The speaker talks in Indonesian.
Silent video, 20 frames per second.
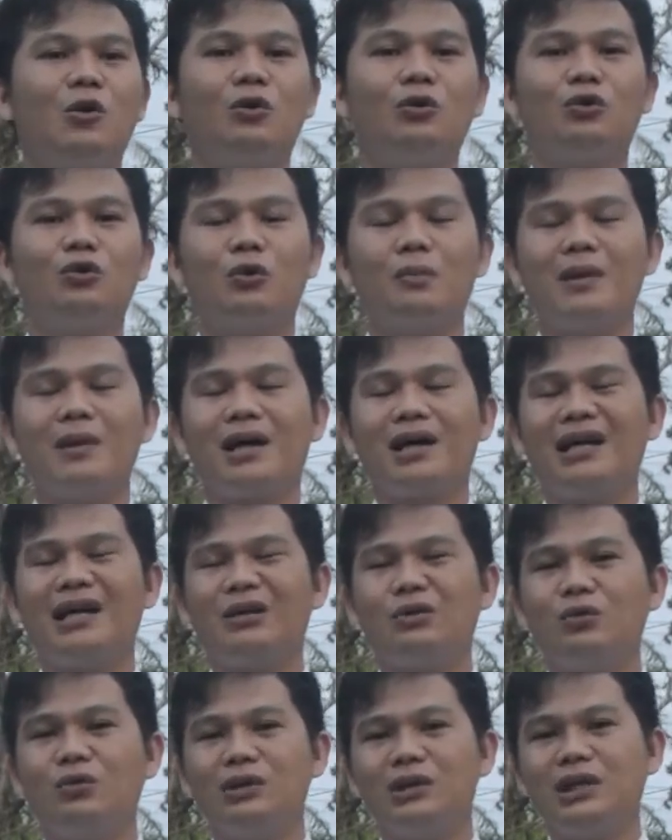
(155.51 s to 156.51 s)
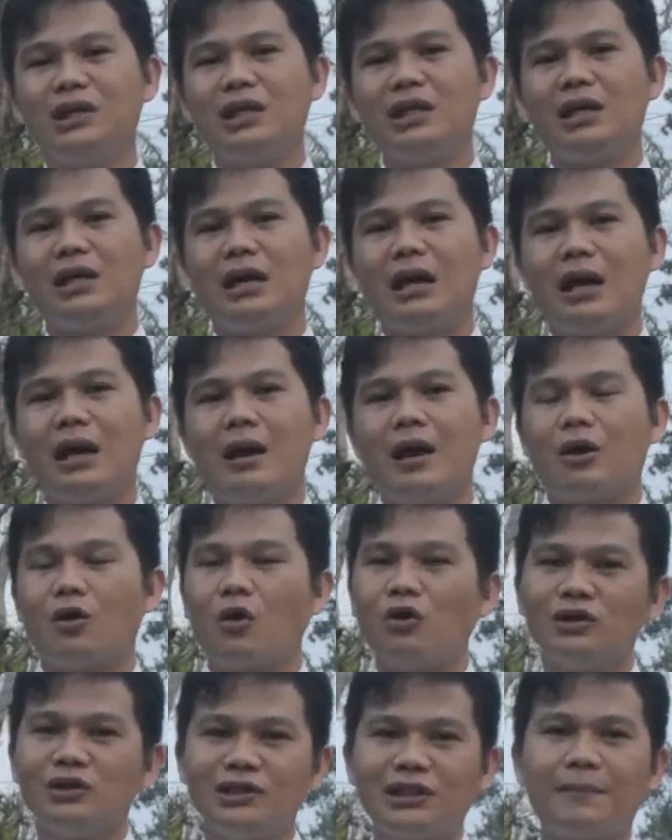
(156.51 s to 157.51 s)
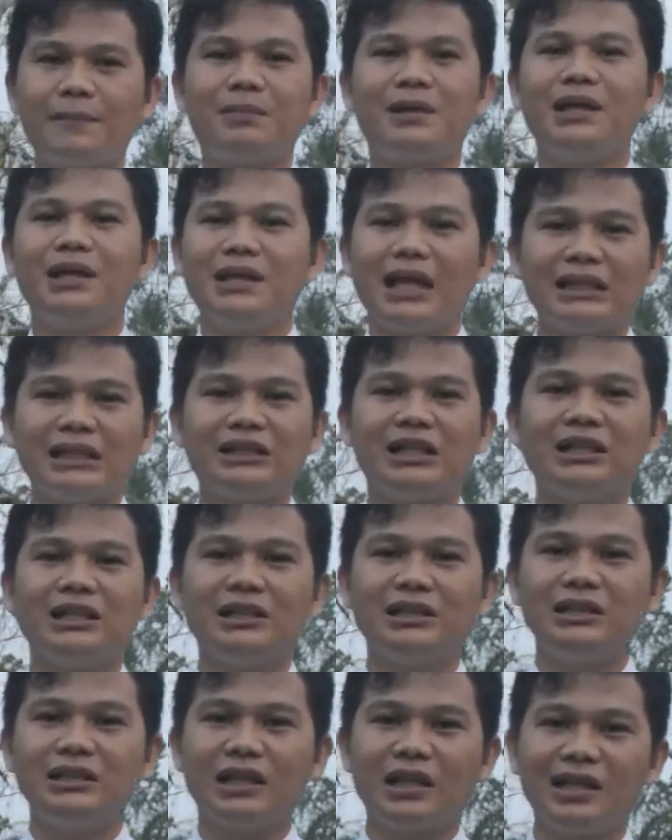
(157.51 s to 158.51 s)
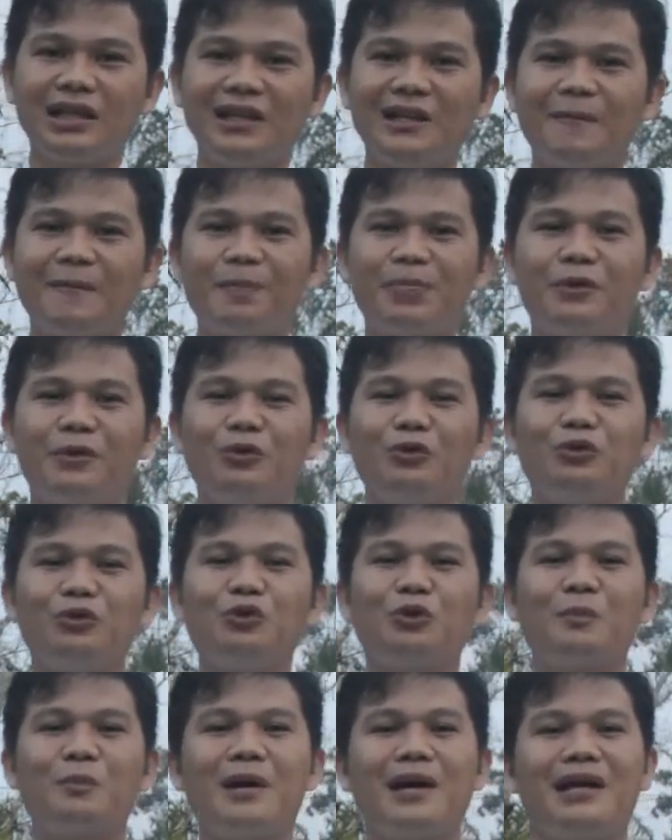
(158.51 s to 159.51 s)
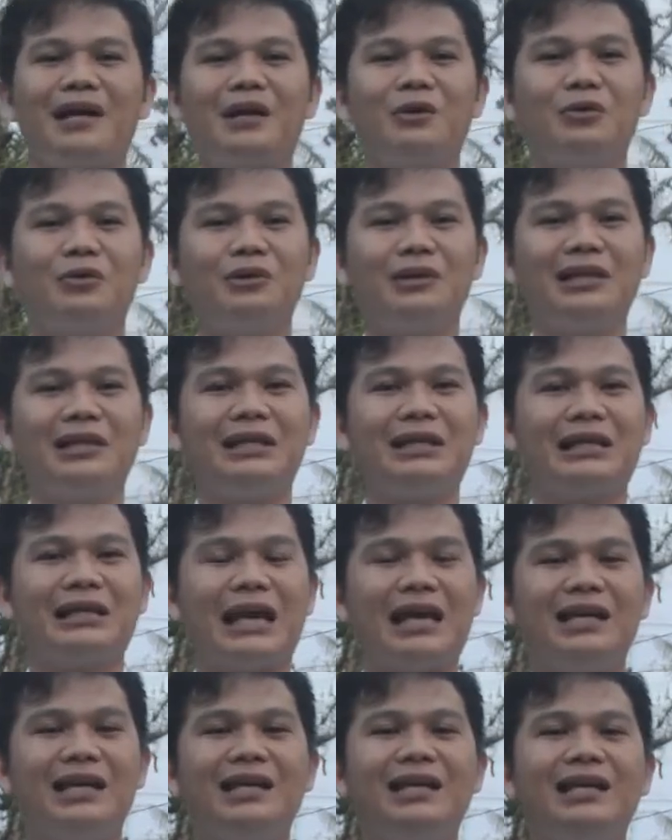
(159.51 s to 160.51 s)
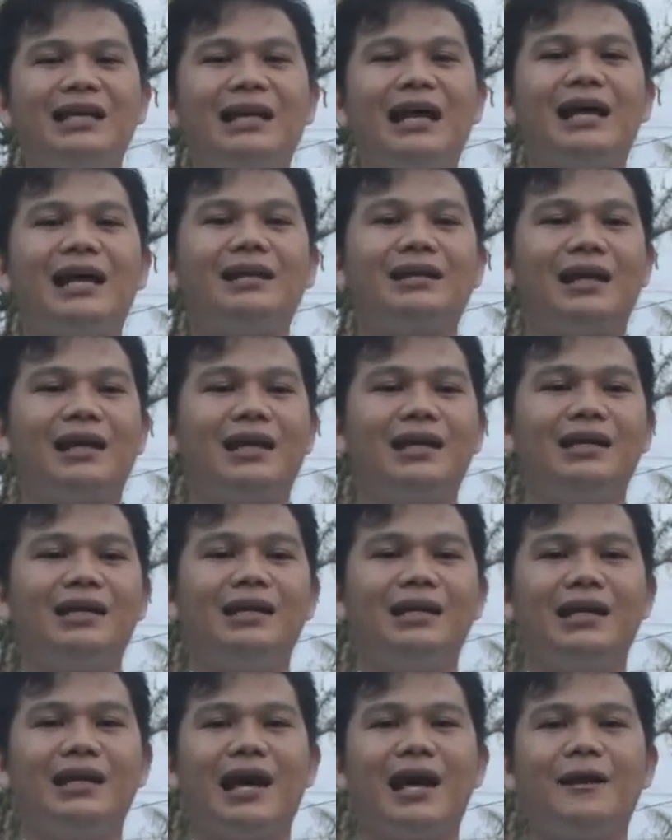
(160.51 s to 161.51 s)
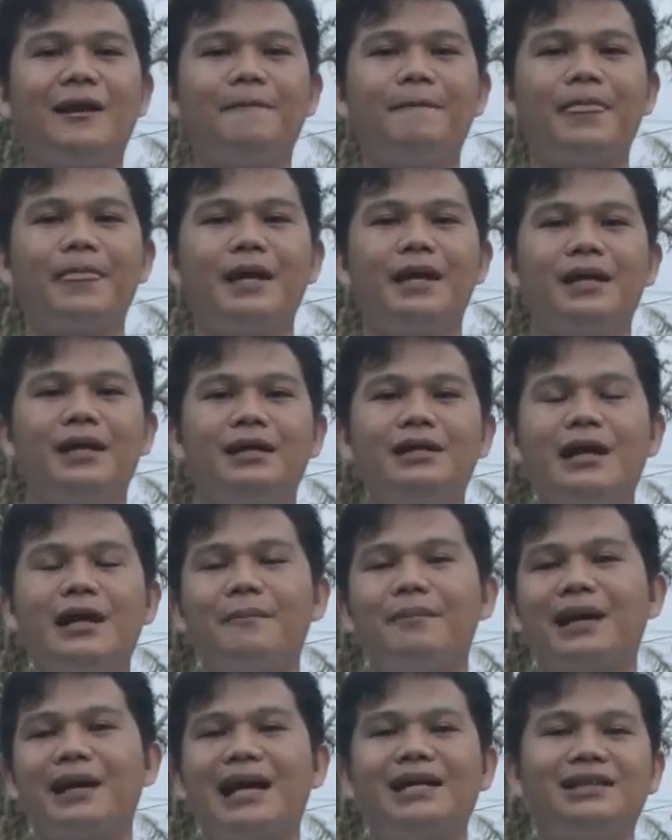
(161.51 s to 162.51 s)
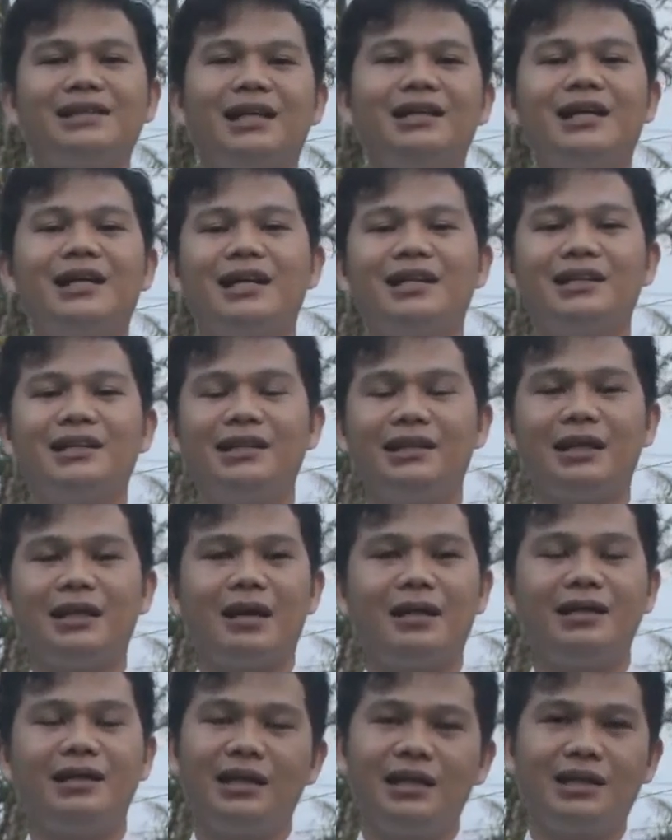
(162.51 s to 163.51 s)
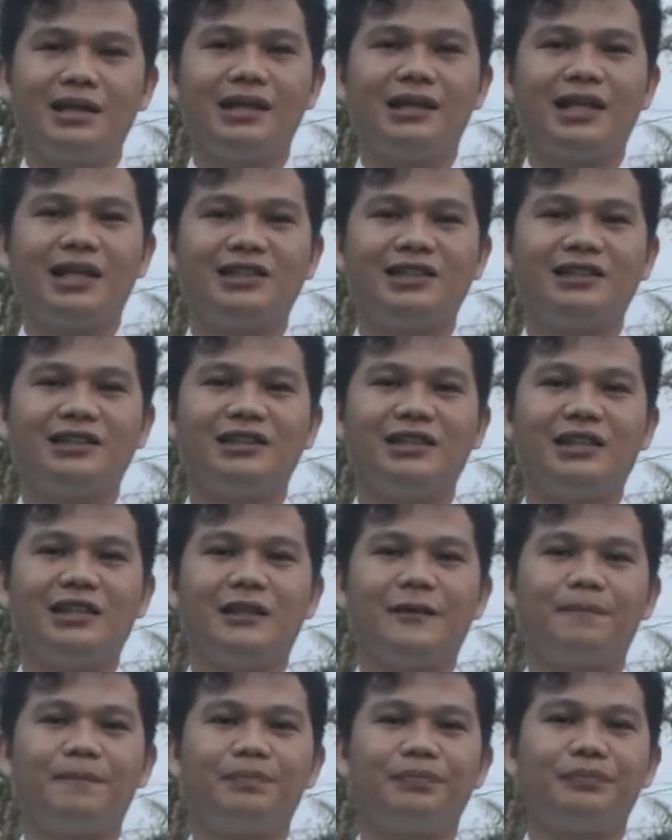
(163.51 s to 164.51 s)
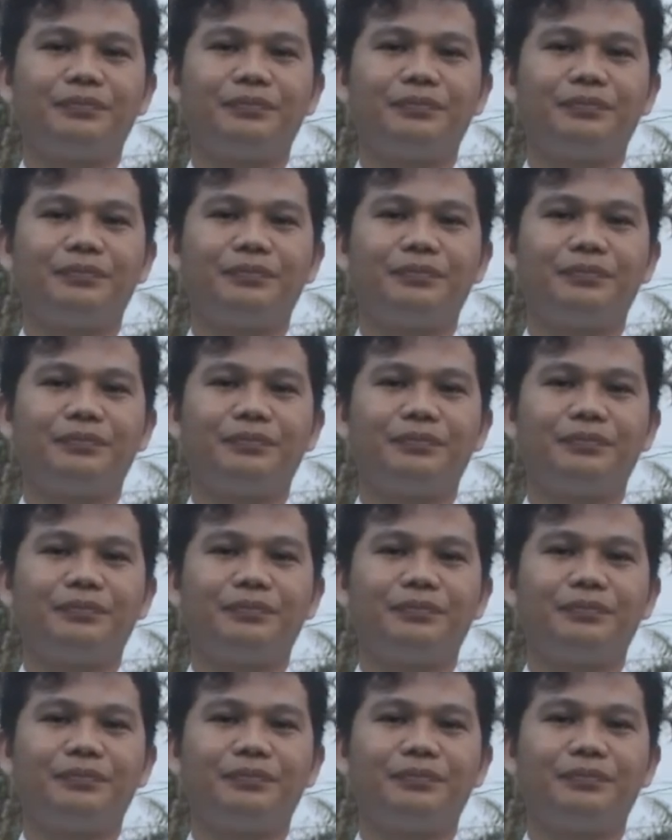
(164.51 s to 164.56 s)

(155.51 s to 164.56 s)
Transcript: untuk mengikuti konsep kita sendiri, untuk mengikuti keinginan-keinginan yang berasal dari kita, diri kita sendiri.